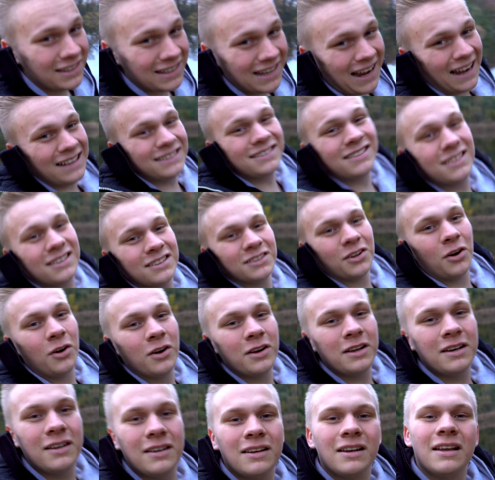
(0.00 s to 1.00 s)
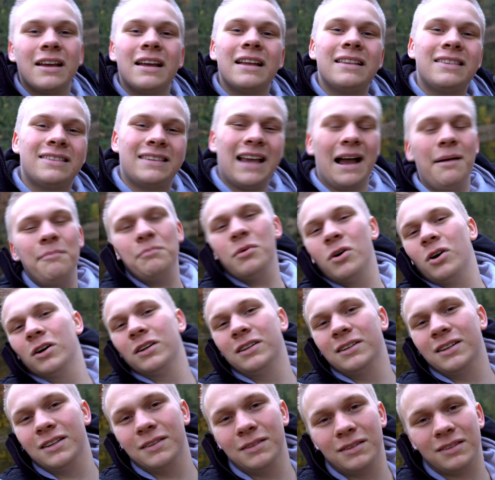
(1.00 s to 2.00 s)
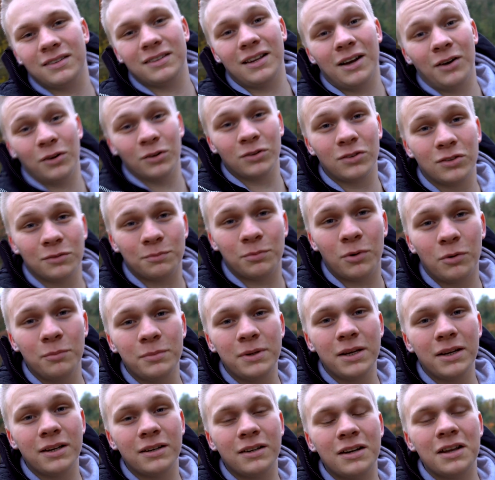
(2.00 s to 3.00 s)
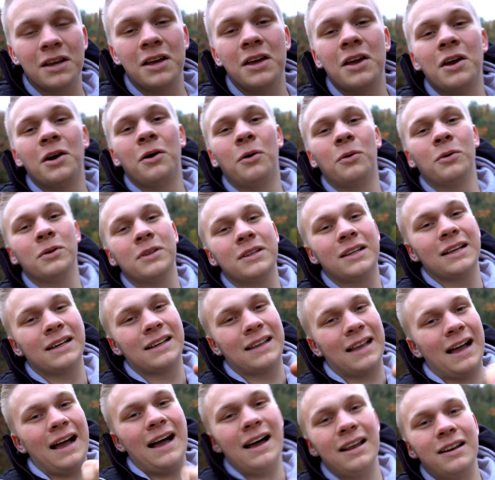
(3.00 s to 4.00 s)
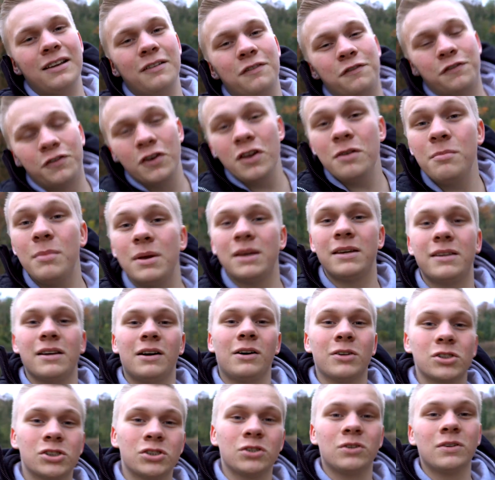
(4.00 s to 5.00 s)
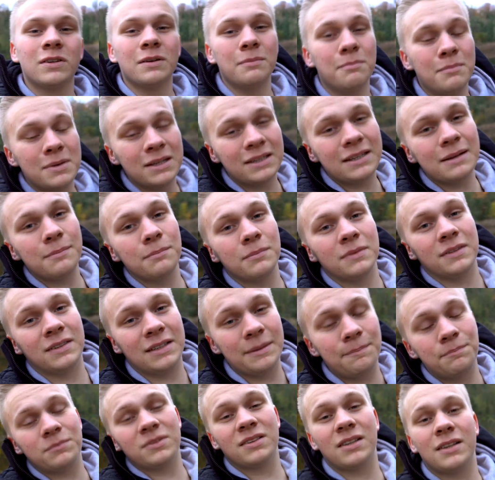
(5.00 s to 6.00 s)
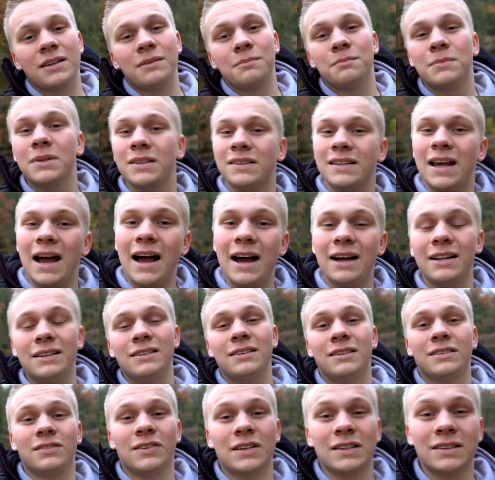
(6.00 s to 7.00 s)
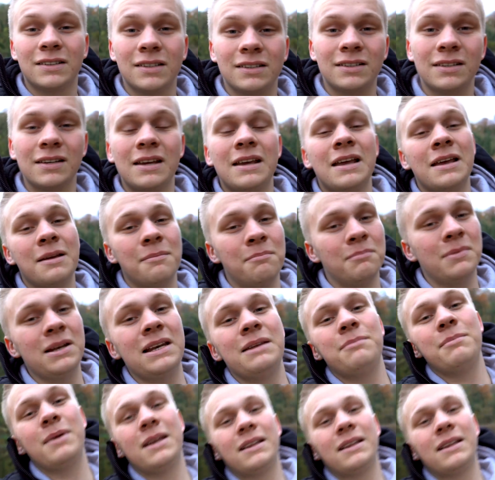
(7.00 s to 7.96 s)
ganz neuen Tamron-Linsen auszuprobieren. Und gerade filme ich auch schon mit dem 17 bis 28 mm